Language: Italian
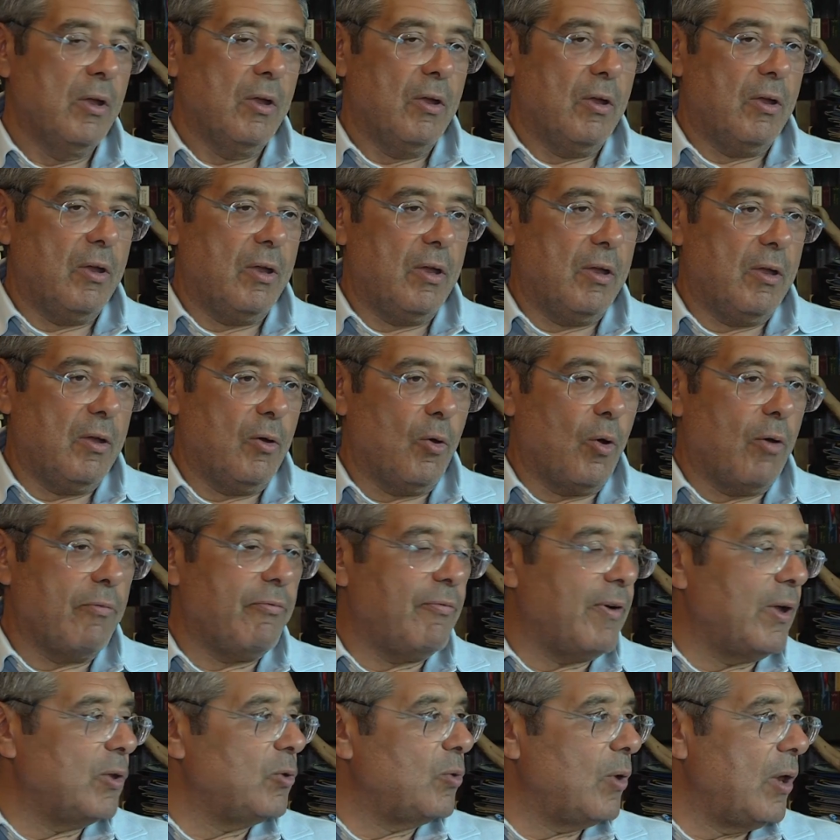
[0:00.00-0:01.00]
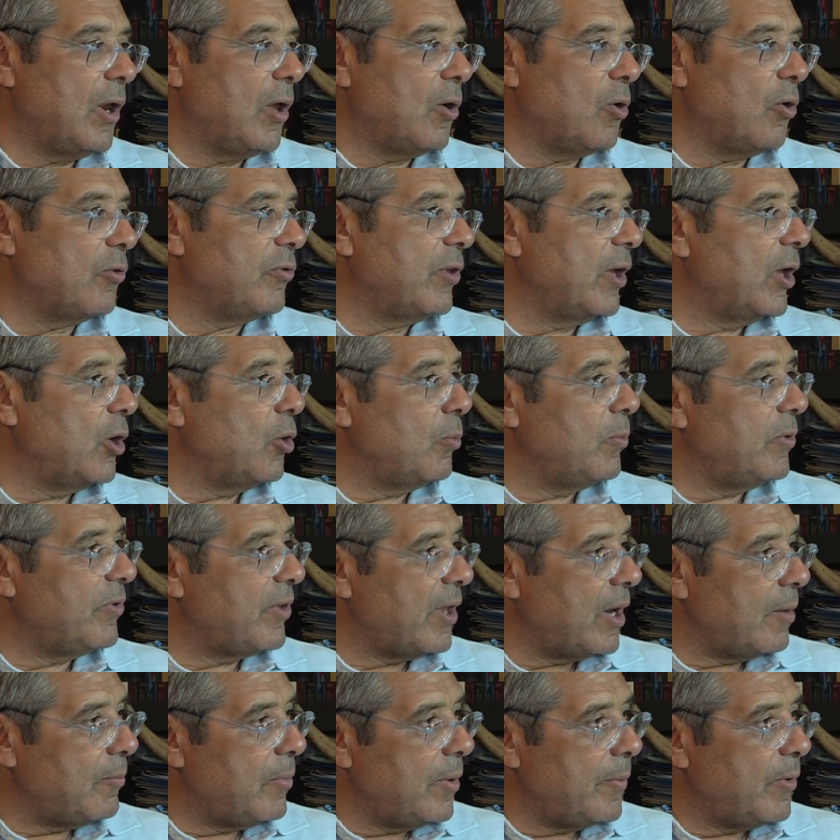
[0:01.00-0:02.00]
eh, ho fatto delle cose che non mi
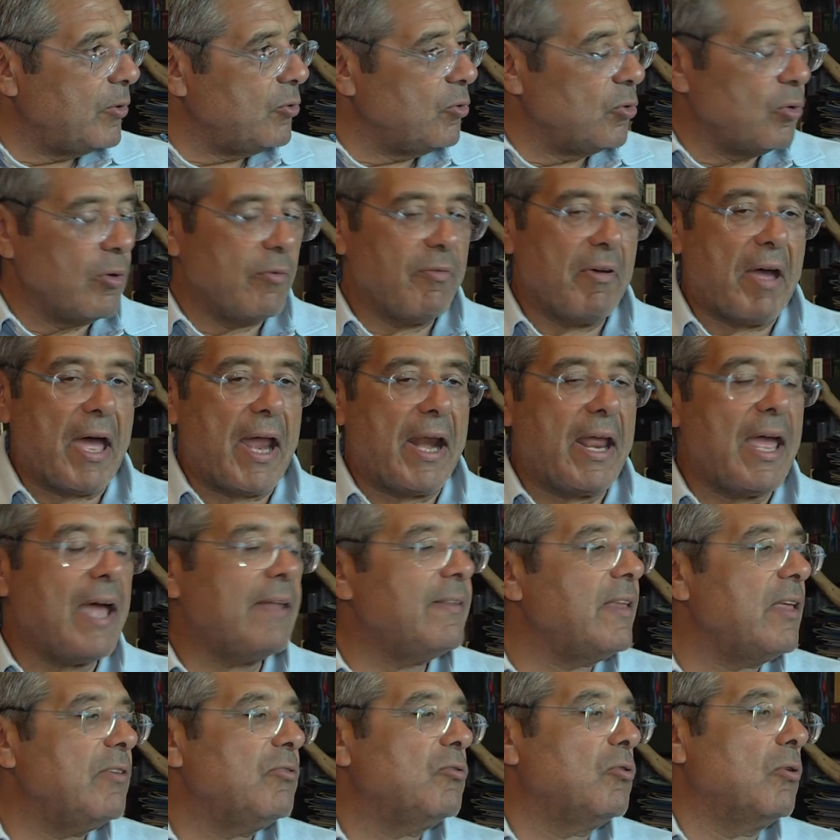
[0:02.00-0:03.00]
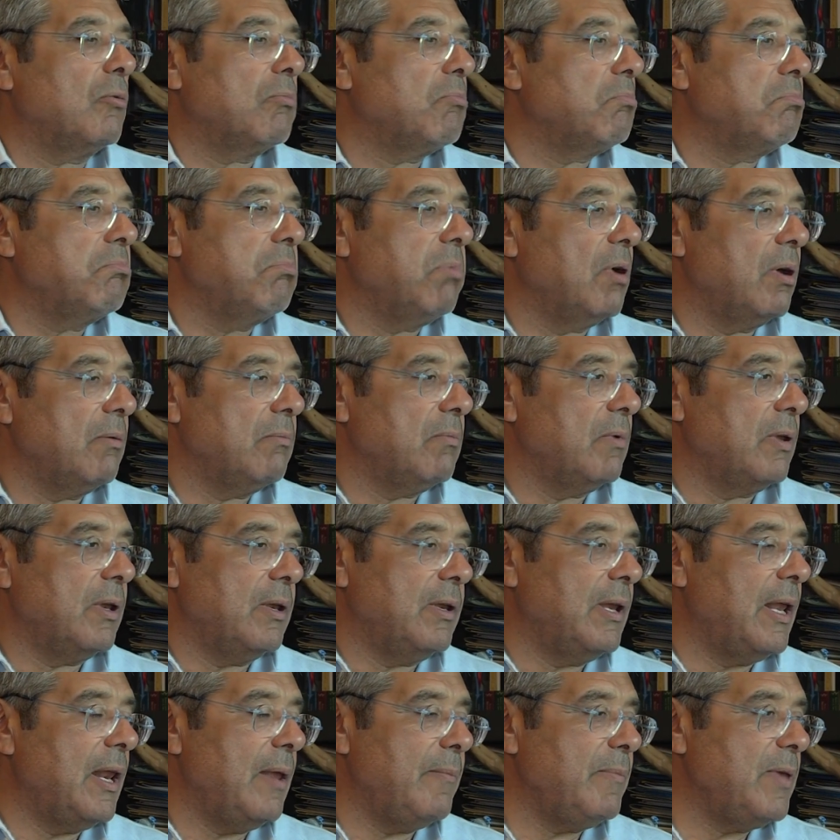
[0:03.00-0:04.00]
sarebbe piaciuto fare. Adesso
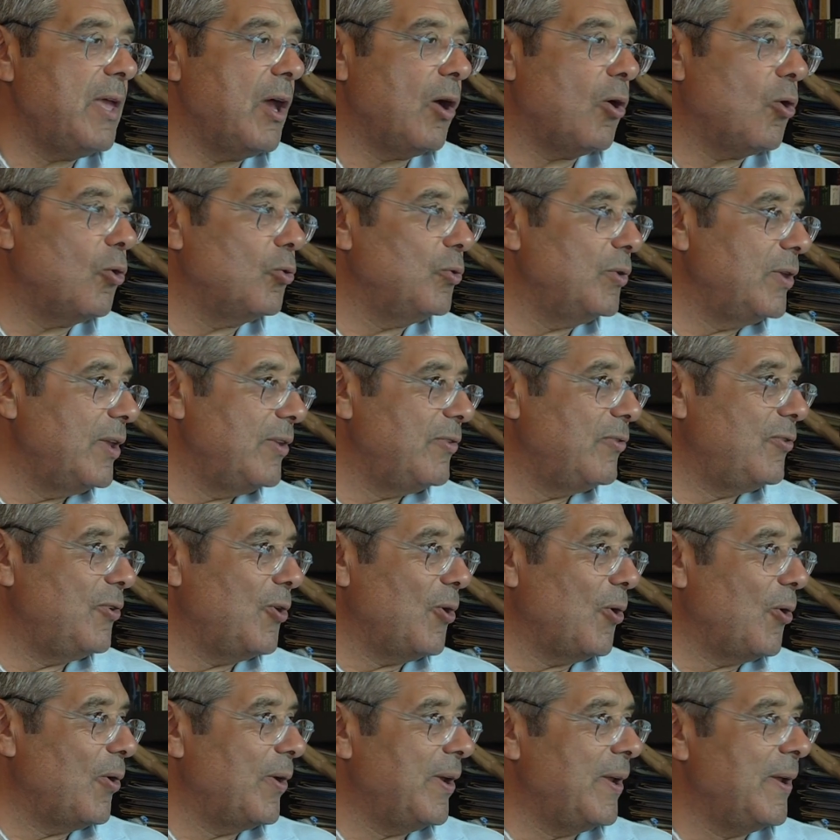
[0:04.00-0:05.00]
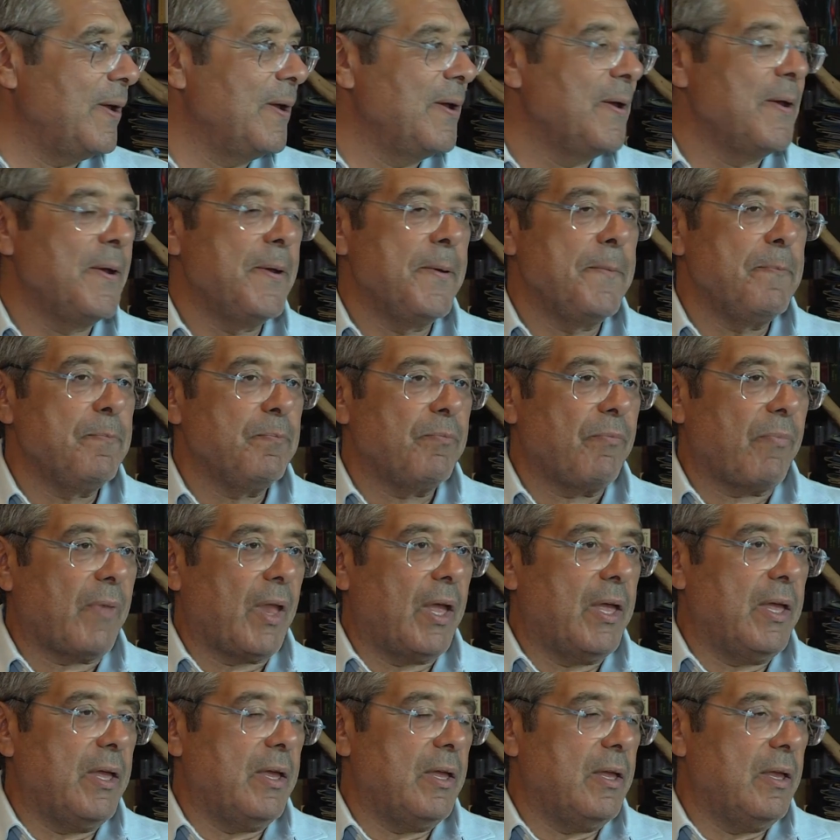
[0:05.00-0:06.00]
nelle mie condizioni,
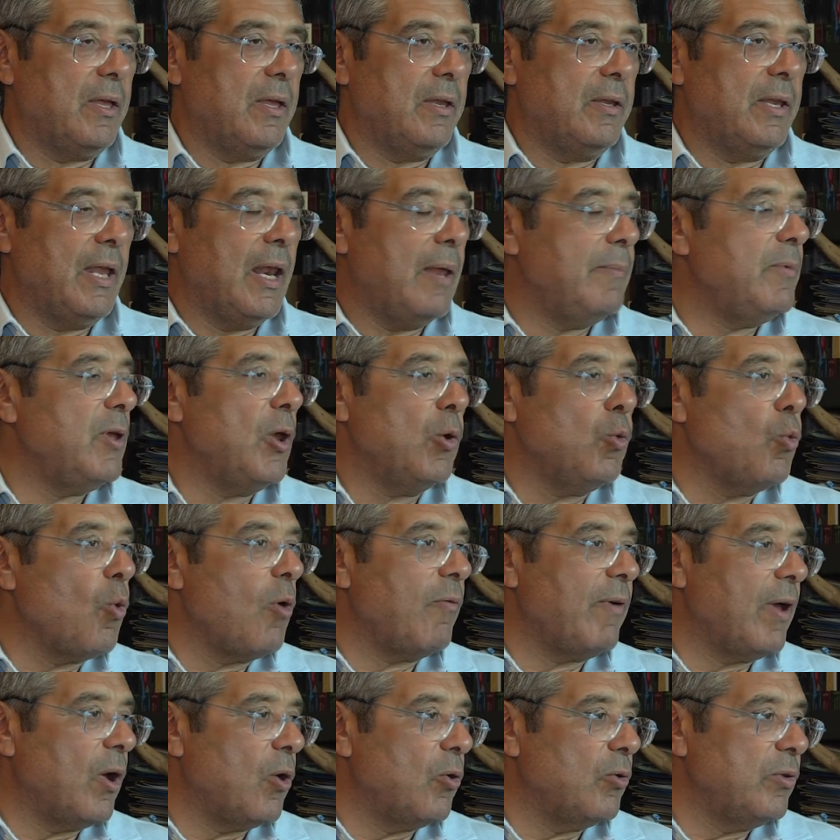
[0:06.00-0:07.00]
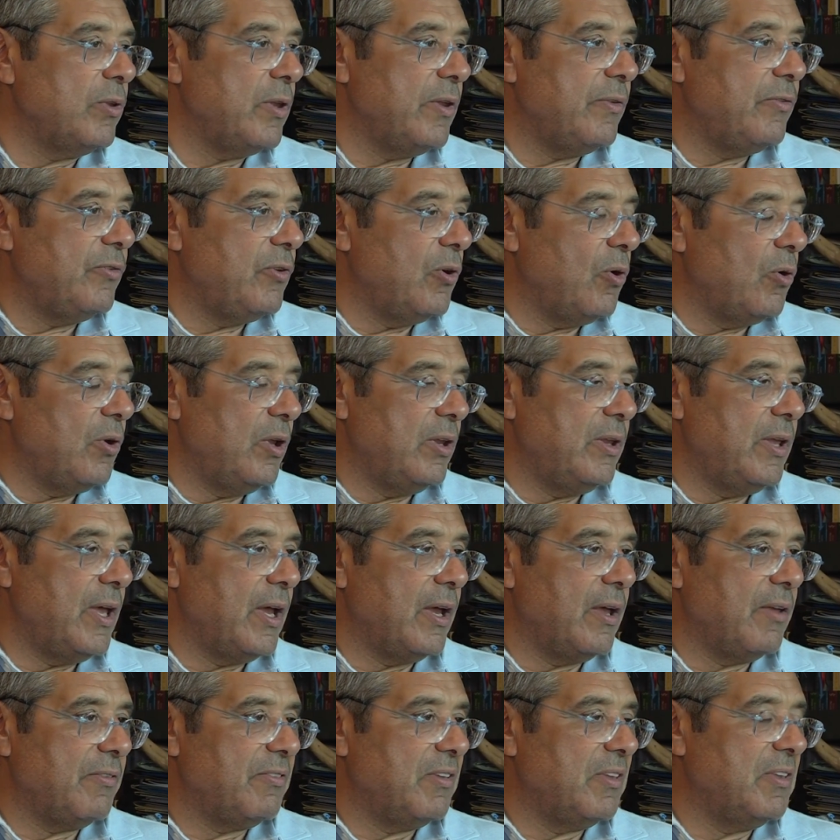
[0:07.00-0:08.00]
eh, nelle mie nuove condizioni di
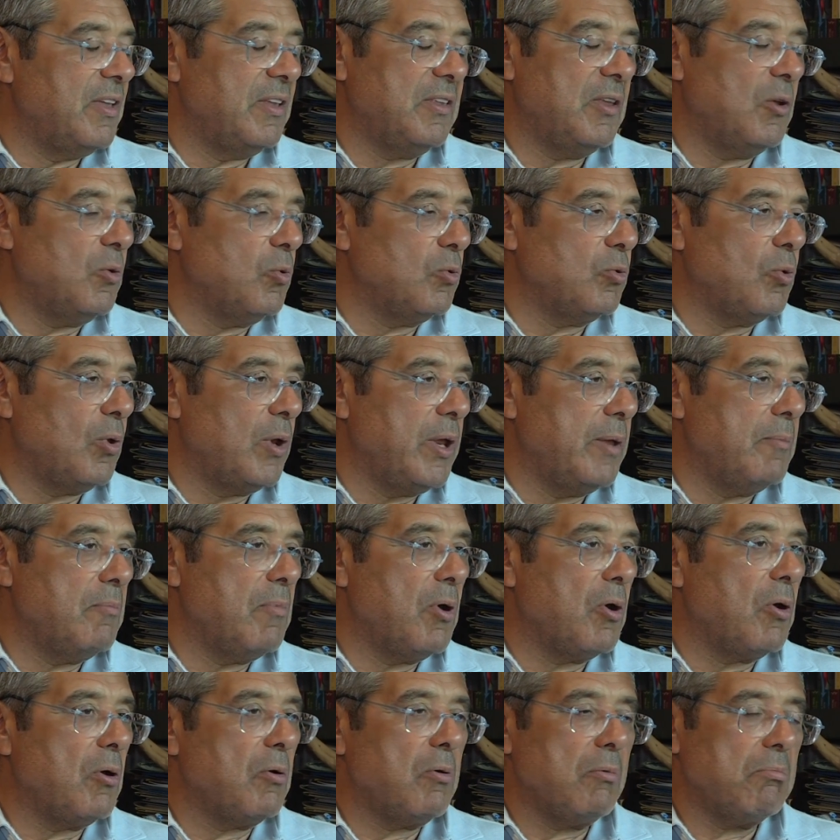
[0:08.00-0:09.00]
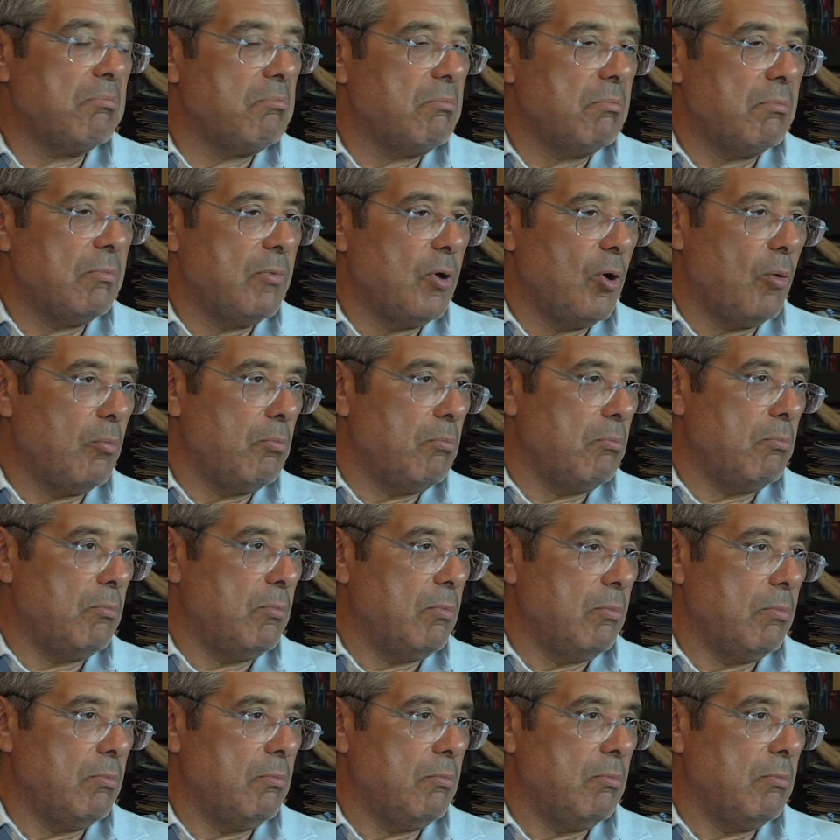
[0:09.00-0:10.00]
ex detenuto libero,
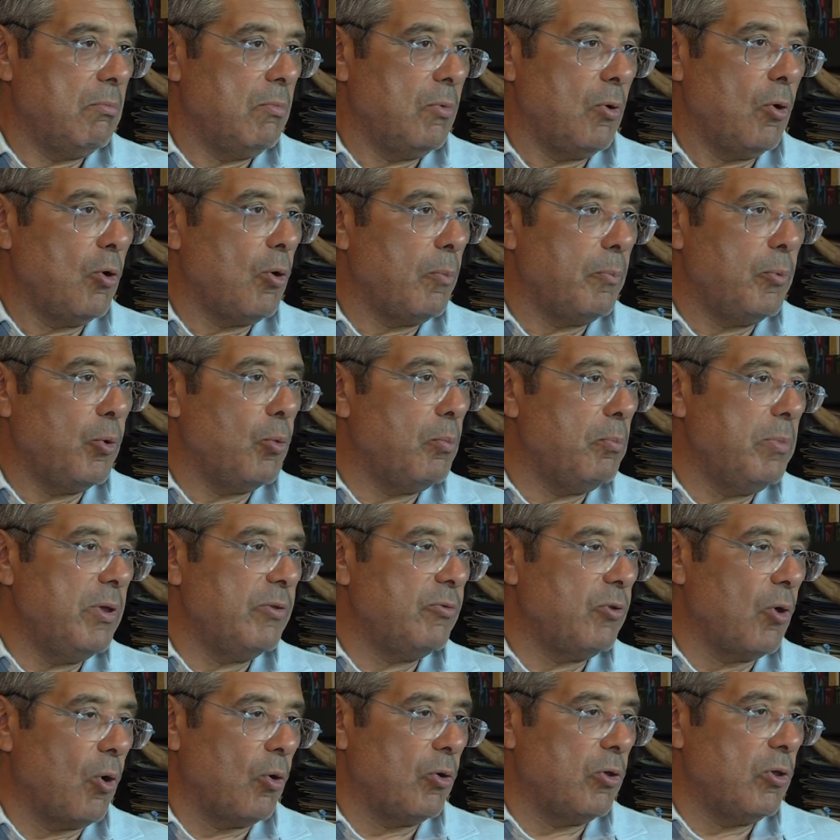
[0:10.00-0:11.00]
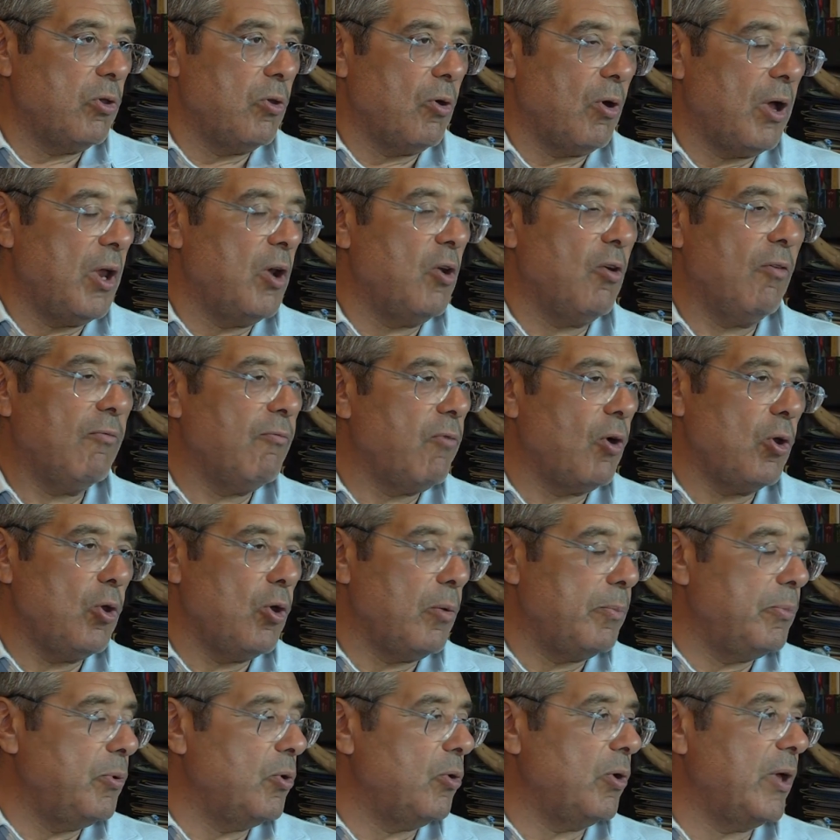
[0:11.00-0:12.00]
non, non, ho più bisogno e non
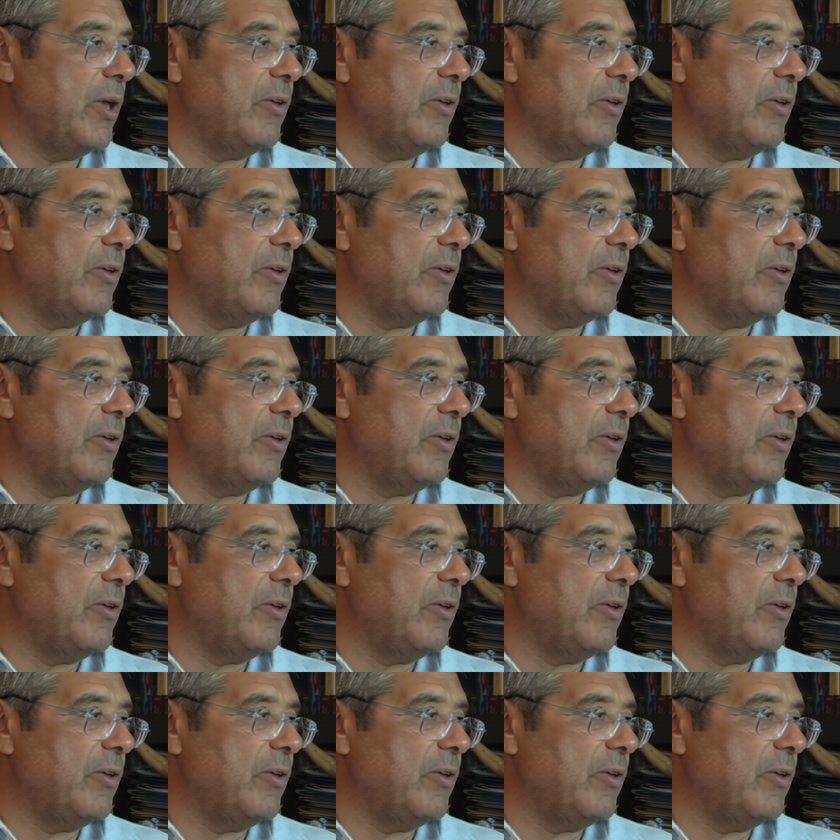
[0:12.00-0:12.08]
voglio più